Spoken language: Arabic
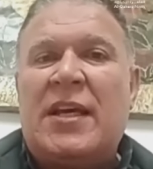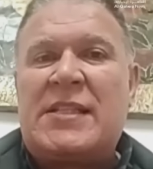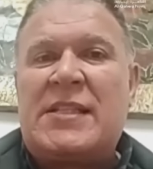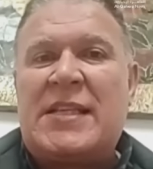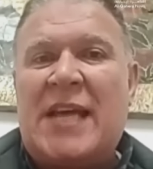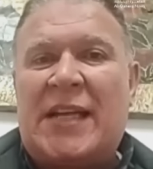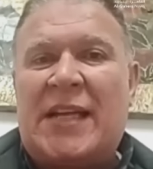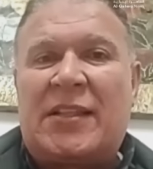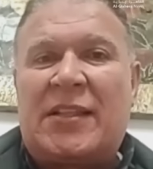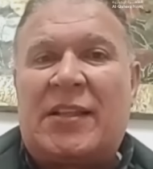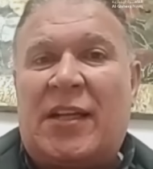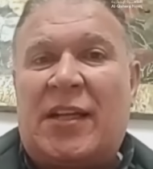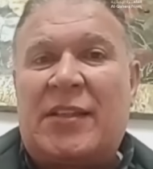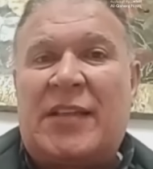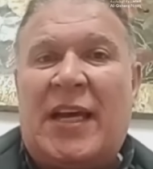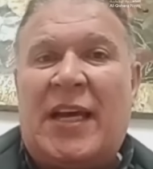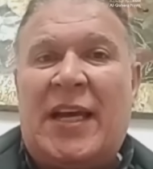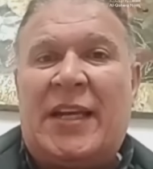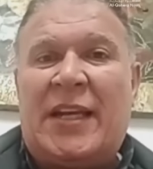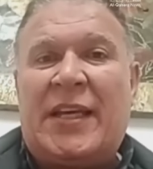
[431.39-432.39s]
زياده
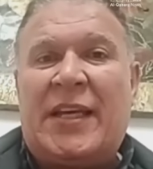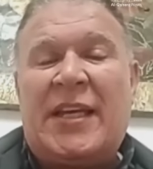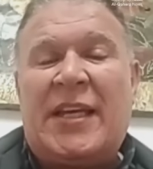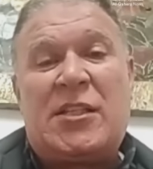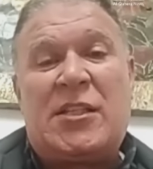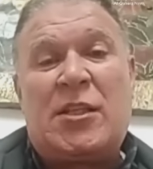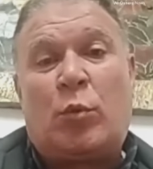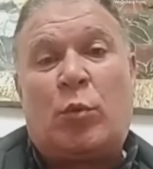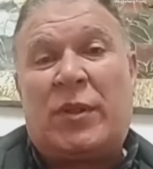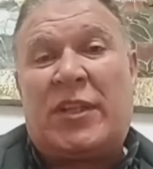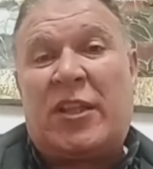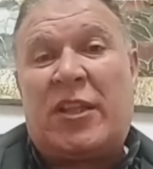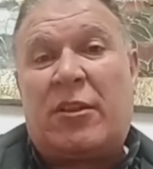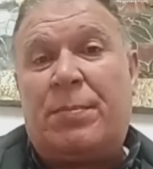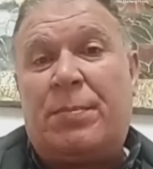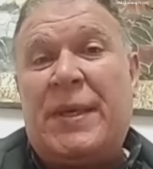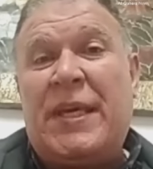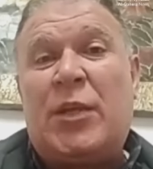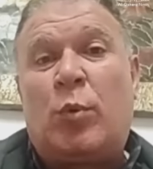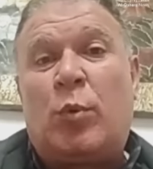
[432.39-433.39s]
اعضاء الكنيست
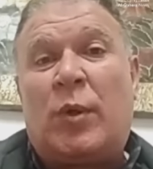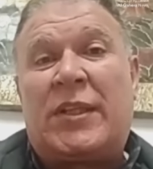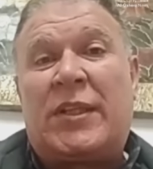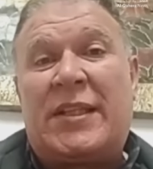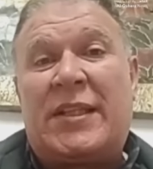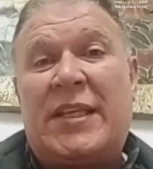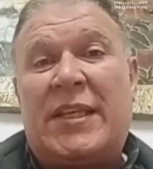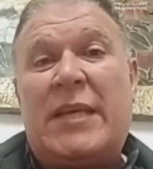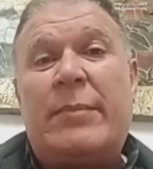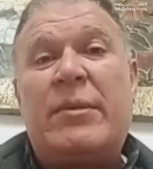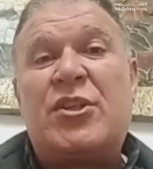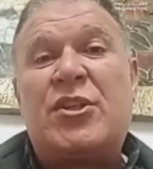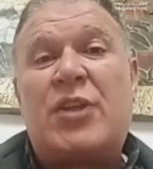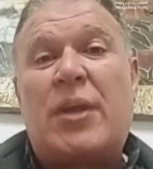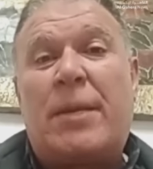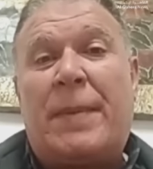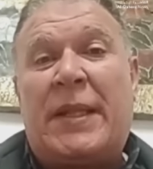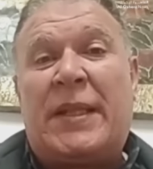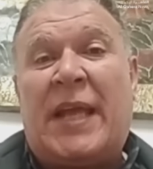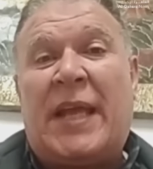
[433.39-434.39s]
وتثبيت وتدعيم
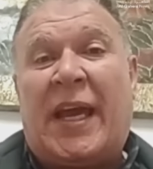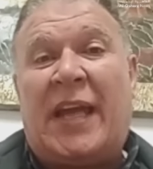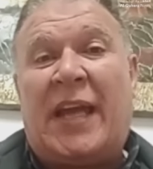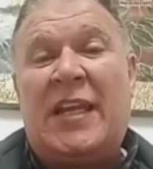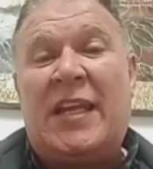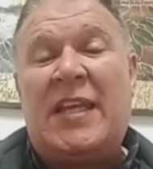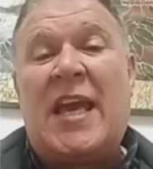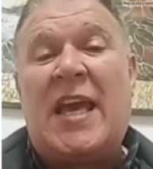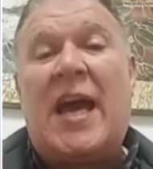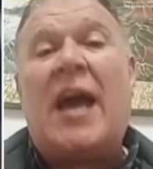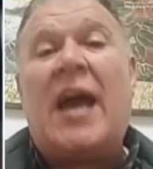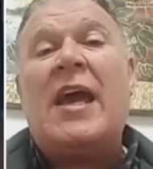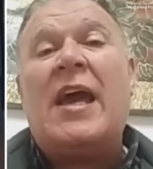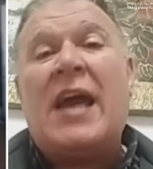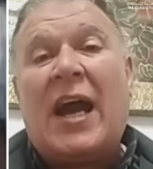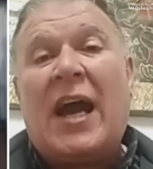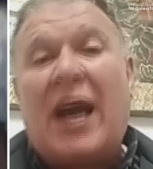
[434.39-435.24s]
الجبهه الداخليه